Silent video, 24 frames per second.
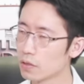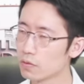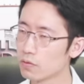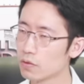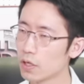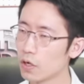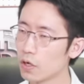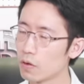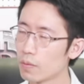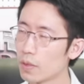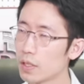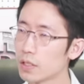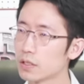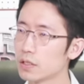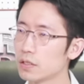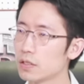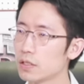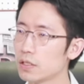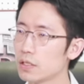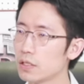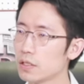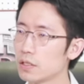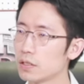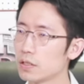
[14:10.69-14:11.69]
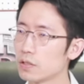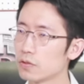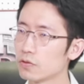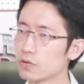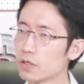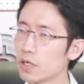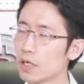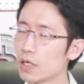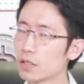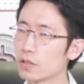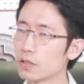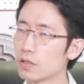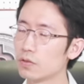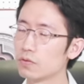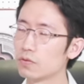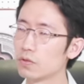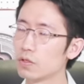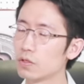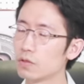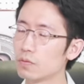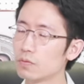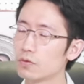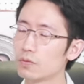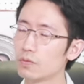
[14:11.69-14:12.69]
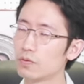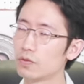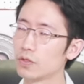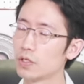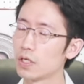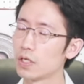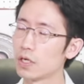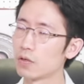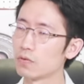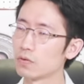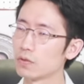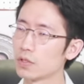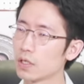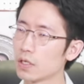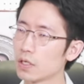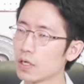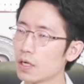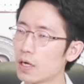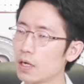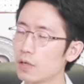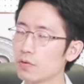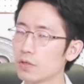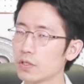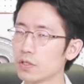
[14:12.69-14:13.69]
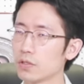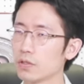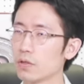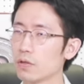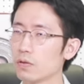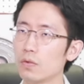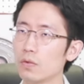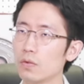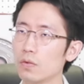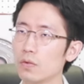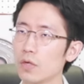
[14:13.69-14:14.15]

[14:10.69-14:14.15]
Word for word: 향후에 얼마든지 이제 추가가 될 수 있는 부분이라고 생각을 하고 있어요.